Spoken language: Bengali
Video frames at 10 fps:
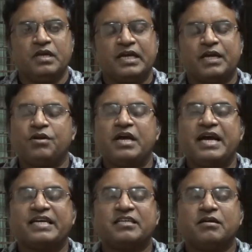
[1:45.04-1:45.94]
কেননা
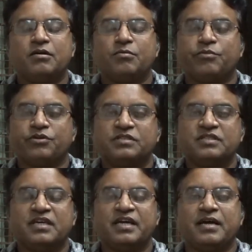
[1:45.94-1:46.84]
একটা
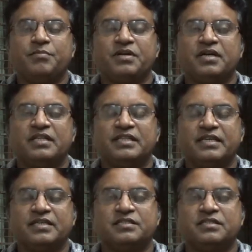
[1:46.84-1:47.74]
বক্তৃতায় আমরা
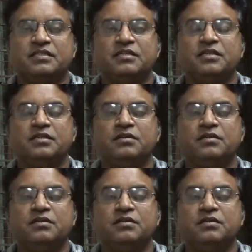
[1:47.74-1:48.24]
দেখেছি তিনি